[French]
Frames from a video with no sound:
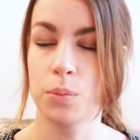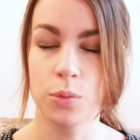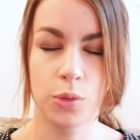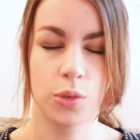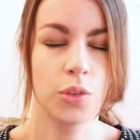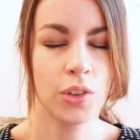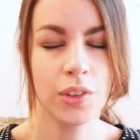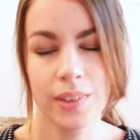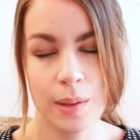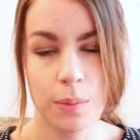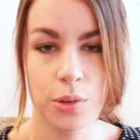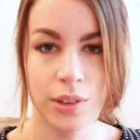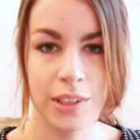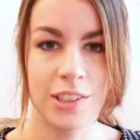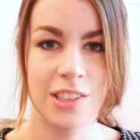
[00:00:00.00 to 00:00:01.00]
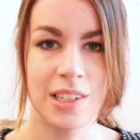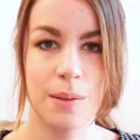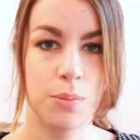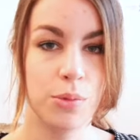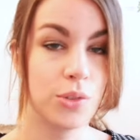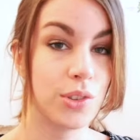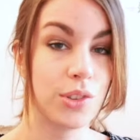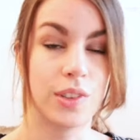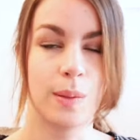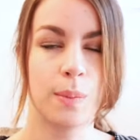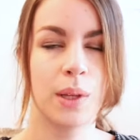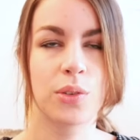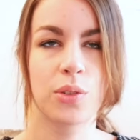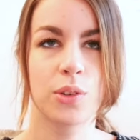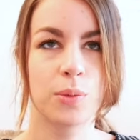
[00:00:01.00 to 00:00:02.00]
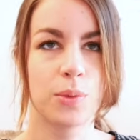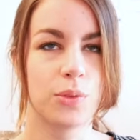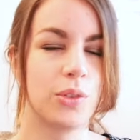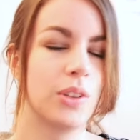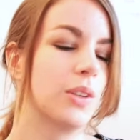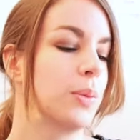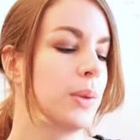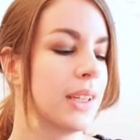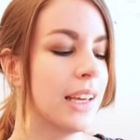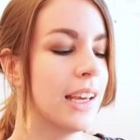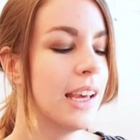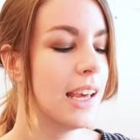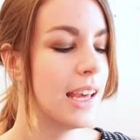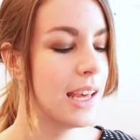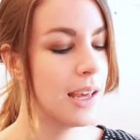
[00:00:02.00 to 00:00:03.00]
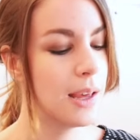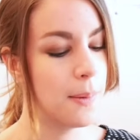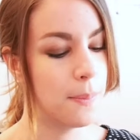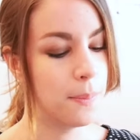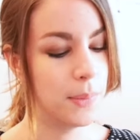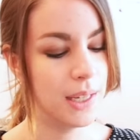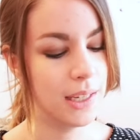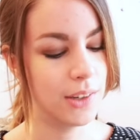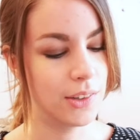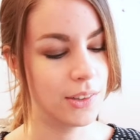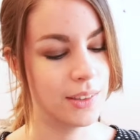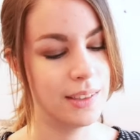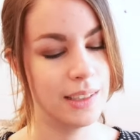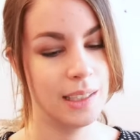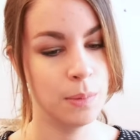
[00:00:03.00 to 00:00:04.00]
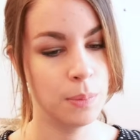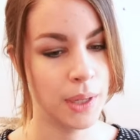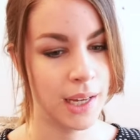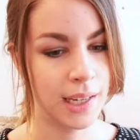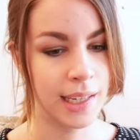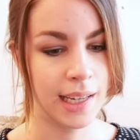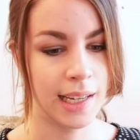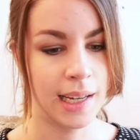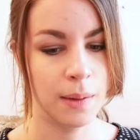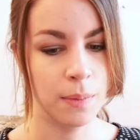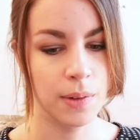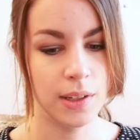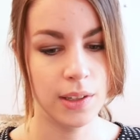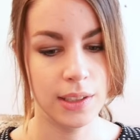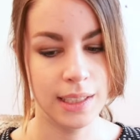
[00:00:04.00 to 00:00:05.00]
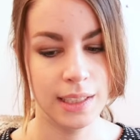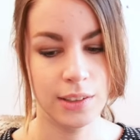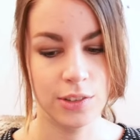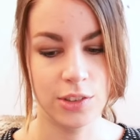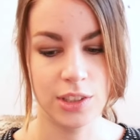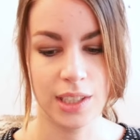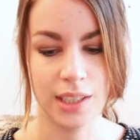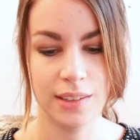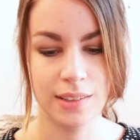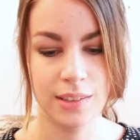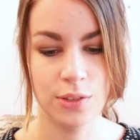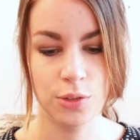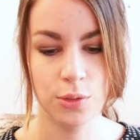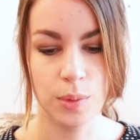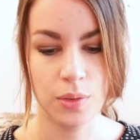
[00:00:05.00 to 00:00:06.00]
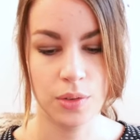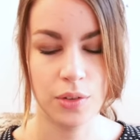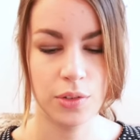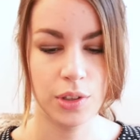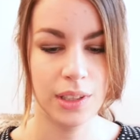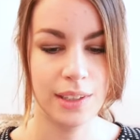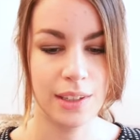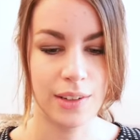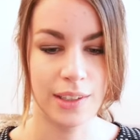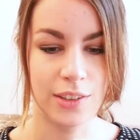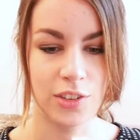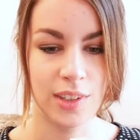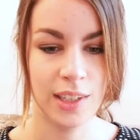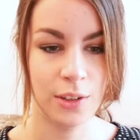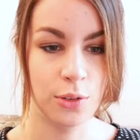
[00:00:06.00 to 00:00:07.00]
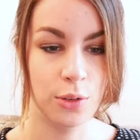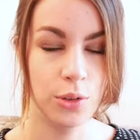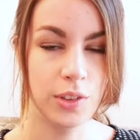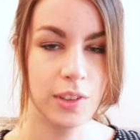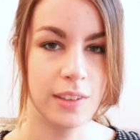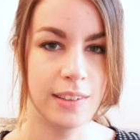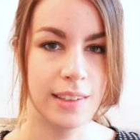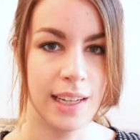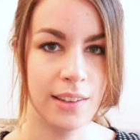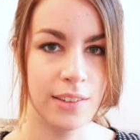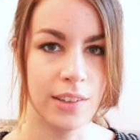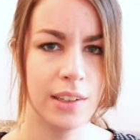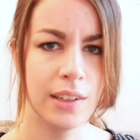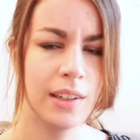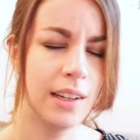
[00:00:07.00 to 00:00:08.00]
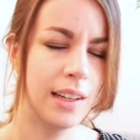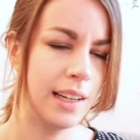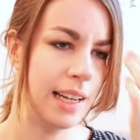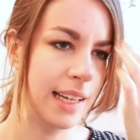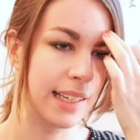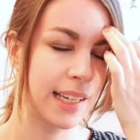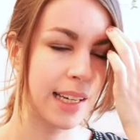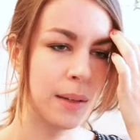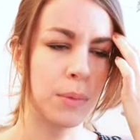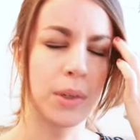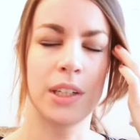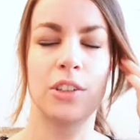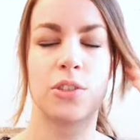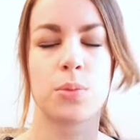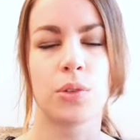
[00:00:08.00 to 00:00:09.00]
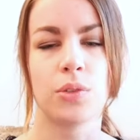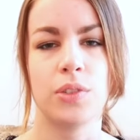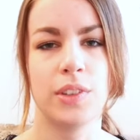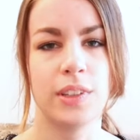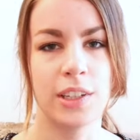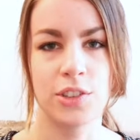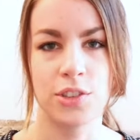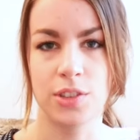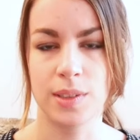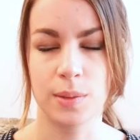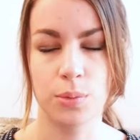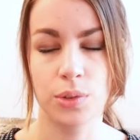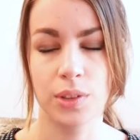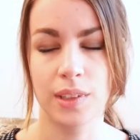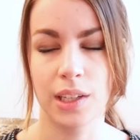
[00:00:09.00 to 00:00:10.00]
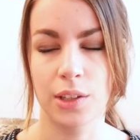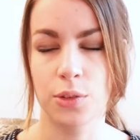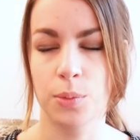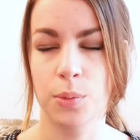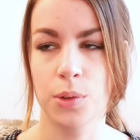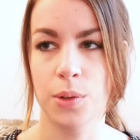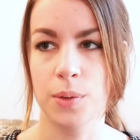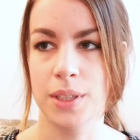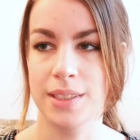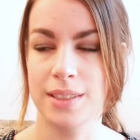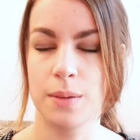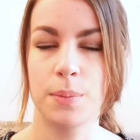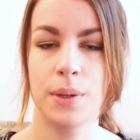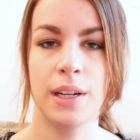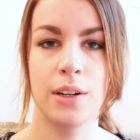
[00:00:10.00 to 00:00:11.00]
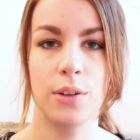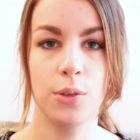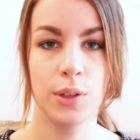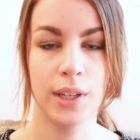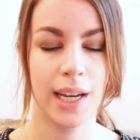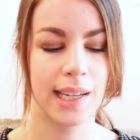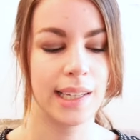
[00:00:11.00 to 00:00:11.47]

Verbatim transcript: on sent que ça protège la peau, je sais pas trop comment vous expliquer. Mais c'est hyper agréable et je dirais que c'est une de mes favorites avec celle de l'Occitane la crème riche pour le visage, je sais plus exactement comment elle s'appelle, au